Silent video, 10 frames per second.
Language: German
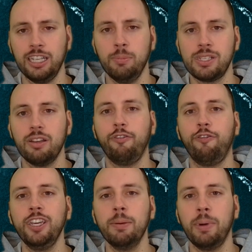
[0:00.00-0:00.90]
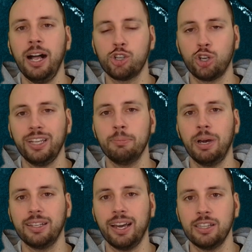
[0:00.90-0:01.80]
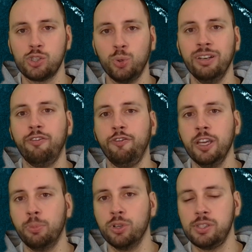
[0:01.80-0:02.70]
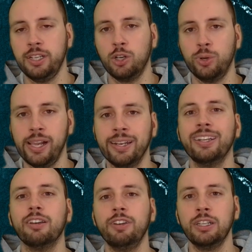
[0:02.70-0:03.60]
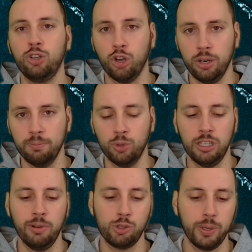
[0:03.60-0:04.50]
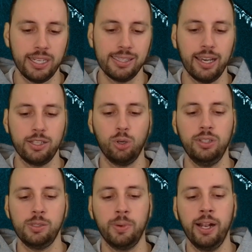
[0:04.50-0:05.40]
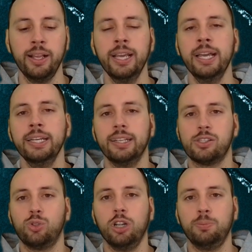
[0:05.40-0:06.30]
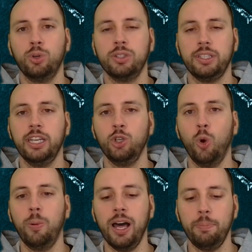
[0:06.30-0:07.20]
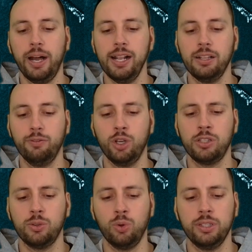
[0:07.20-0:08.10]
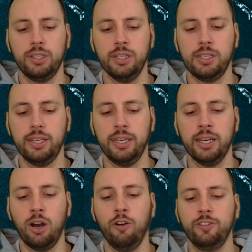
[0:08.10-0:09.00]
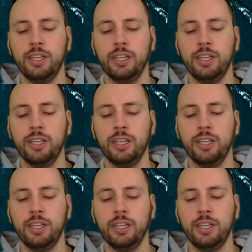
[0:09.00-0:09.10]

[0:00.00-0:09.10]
nämlich viermal schon gegen Matarazzo in vier Bundesliga-Duellen gewinnen können. Und dementsprechend sage ich auch diesmal, dass Dortmund hier die Oberhand behalten wird. Und ich gehe auf